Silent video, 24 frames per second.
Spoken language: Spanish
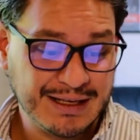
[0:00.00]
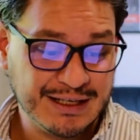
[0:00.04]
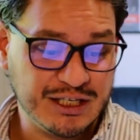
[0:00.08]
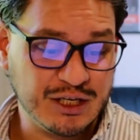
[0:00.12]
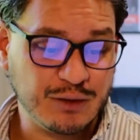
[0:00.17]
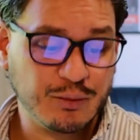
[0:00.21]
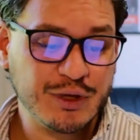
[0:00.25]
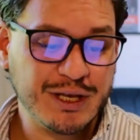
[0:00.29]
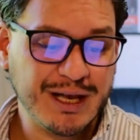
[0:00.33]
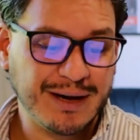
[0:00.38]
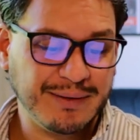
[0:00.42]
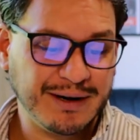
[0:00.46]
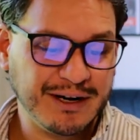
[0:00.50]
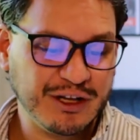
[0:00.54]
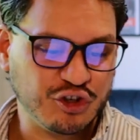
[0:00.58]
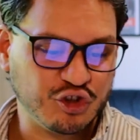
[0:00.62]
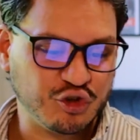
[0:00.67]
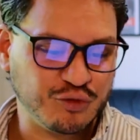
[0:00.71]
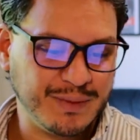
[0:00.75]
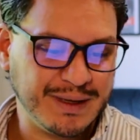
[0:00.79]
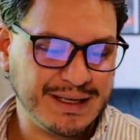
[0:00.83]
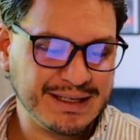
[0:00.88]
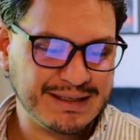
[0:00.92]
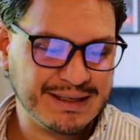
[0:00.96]
Llevo ya
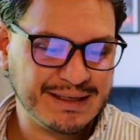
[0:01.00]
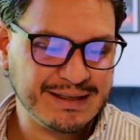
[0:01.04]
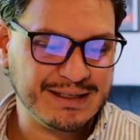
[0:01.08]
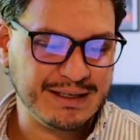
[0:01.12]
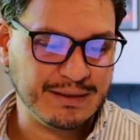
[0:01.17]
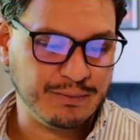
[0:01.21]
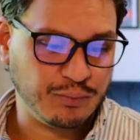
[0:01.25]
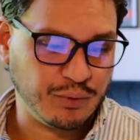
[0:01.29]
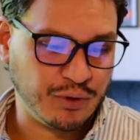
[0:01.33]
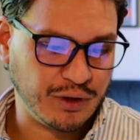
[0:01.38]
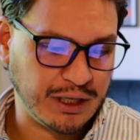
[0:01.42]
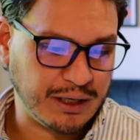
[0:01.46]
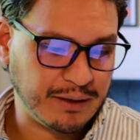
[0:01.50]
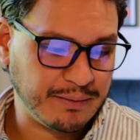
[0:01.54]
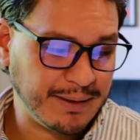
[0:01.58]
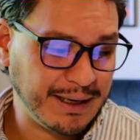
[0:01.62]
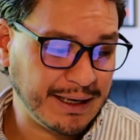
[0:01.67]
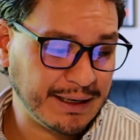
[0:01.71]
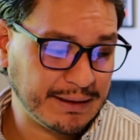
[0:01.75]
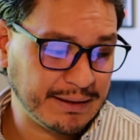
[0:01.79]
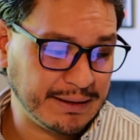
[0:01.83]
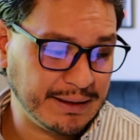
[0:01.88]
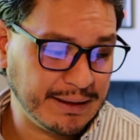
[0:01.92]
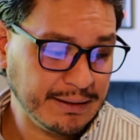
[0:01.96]
varios meses sin poder
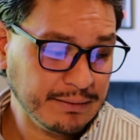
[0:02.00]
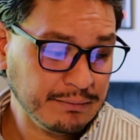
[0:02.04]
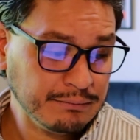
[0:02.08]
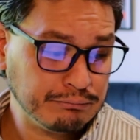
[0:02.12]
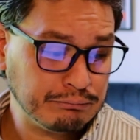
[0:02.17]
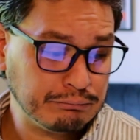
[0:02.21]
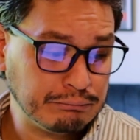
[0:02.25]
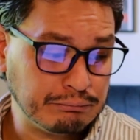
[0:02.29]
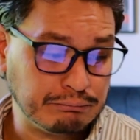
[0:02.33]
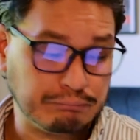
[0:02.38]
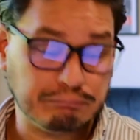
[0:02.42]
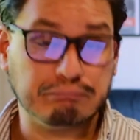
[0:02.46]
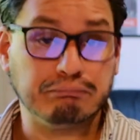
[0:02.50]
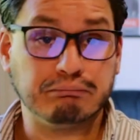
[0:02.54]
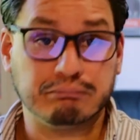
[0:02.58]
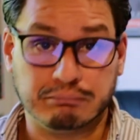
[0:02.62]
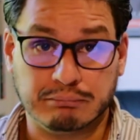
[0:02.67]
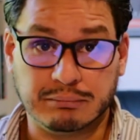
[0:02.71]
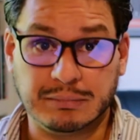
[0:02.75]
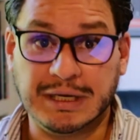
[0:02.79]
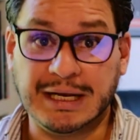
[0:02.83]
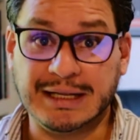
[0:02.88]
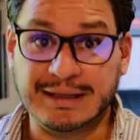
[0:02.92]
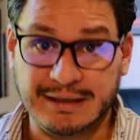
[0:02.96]
verte,
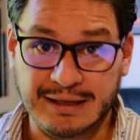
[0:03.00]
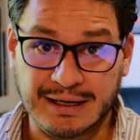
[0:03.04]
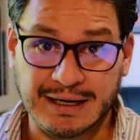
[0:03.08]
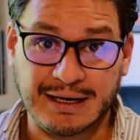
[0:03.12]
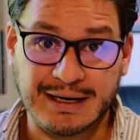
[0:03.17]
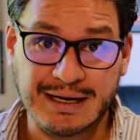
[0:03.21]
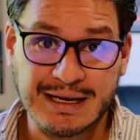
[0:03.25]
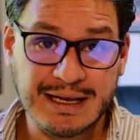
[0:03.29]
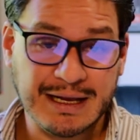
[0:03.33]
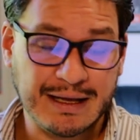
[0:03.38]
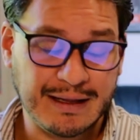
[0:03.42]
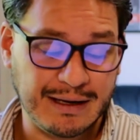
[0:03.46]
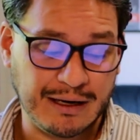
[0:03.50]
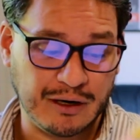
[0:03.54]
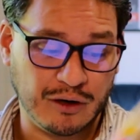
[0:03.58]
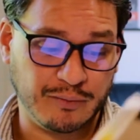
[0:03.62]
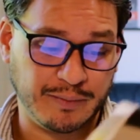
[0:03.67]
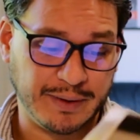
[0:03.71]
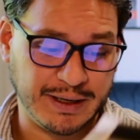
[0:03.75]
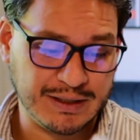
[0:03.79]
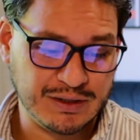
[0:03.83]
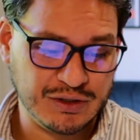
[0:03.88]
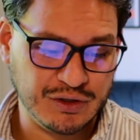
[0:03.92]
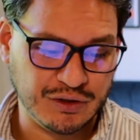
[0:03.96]
la tiranía de la
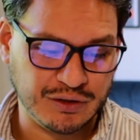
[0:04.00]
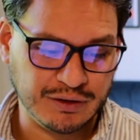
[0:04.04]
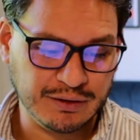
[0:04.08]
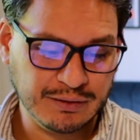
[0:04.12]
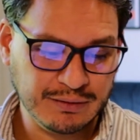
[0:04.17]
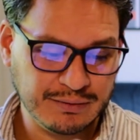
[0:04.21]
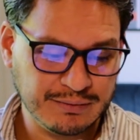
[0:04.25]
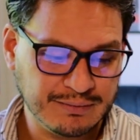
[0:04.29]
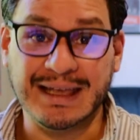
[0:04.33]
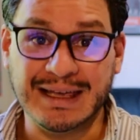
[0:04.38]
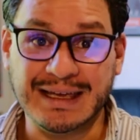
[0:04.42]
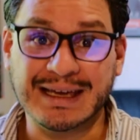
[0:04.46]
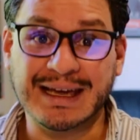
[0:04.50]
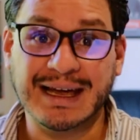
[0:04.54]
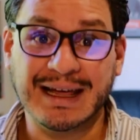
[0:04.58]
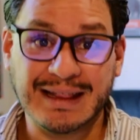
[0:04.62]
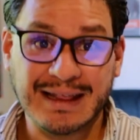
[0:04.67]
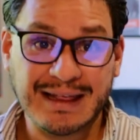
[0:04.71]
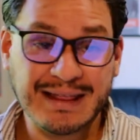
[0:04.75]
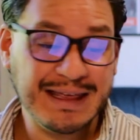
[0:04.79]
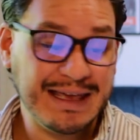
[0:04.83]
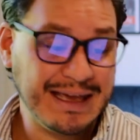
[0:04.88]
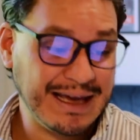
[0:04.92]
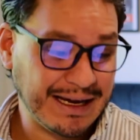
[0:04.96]
opresión, y
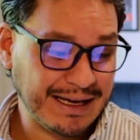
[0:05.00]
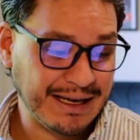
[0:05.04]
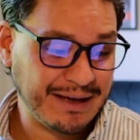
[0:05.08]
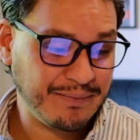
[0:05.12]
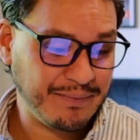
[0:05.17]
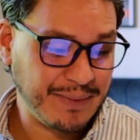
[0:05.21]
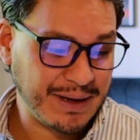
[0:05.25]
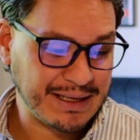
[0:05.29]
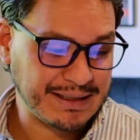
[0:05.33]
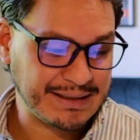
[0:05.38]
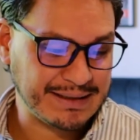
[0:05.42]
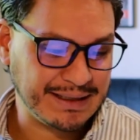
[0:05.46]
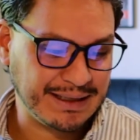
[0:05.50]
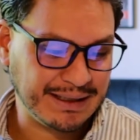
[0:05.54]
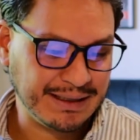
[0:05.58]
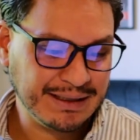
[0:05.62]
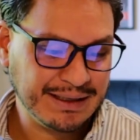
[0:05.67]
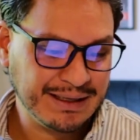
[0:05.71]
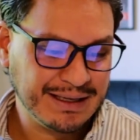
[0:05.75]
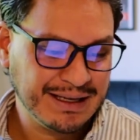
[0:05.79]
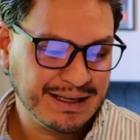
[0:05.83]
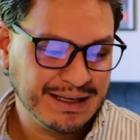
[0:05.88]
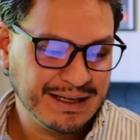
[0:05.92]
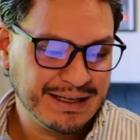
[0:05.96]
cada día que pasa
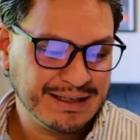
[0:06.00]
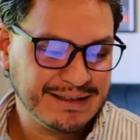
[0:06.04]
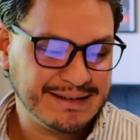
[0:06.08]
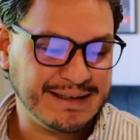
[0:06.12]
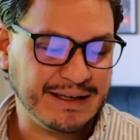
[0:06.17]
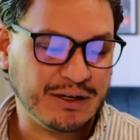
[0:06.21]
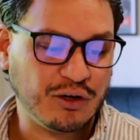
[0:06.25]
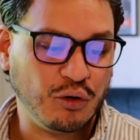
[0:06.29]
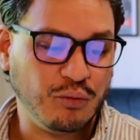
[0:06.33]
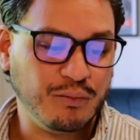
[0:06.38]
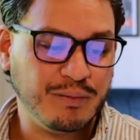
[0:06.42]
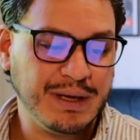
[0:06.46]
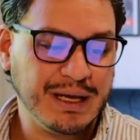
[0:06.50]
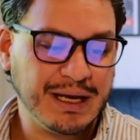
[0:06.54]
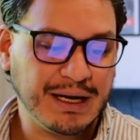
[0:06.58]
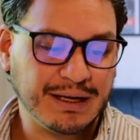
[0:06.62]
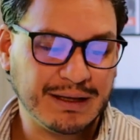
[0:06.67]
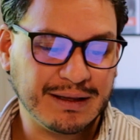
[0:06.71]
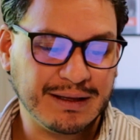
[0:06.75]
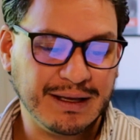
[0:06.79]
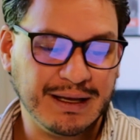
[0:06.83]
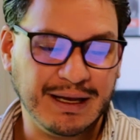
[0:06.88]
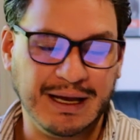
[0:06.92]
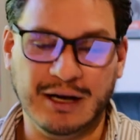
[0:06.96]
se
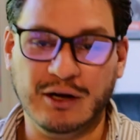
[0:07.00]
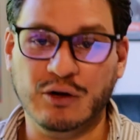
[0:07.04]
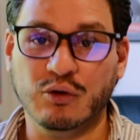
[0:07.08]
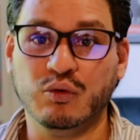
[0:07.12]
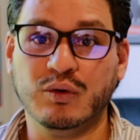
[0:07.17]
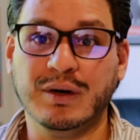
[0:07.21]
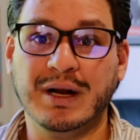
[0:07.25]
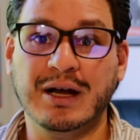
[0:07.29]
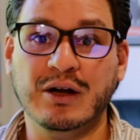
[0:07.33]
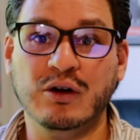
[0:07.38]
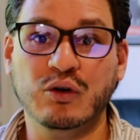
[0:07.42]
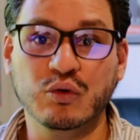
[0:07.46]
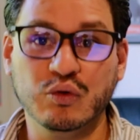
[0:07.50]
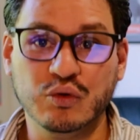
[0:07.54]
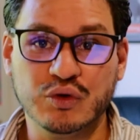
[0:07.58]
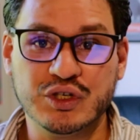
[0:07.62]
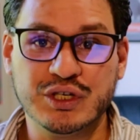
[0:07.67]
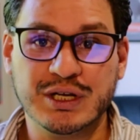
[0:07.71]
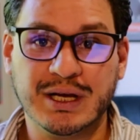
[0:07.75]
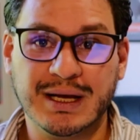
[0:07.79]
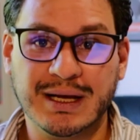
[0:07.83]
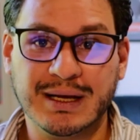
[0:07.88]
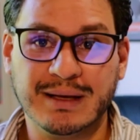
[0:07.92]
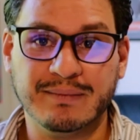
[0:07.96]
convierte en una
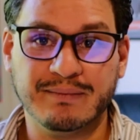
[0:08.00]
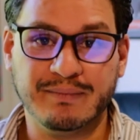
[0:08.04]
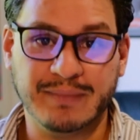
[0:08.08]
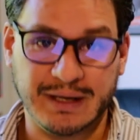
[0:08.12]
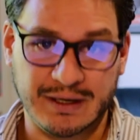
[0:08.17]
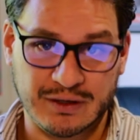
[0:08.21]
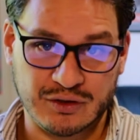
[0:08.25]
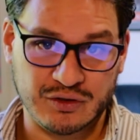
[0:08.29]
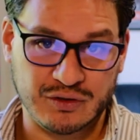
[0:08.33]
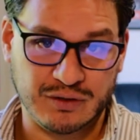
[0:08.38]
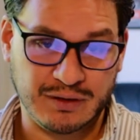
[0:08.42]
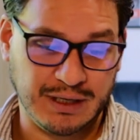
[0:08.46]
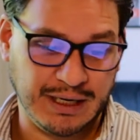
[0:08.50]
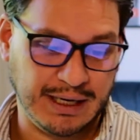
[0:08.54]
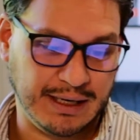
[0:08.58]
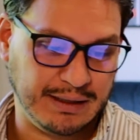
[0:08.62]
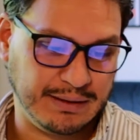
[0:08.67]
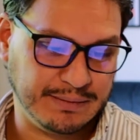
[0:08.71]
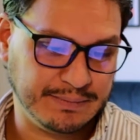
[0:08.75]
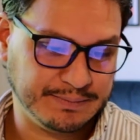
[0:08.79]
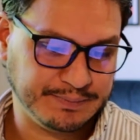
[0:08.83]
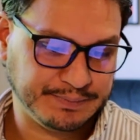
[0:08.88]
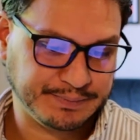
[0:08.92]
lucha personal.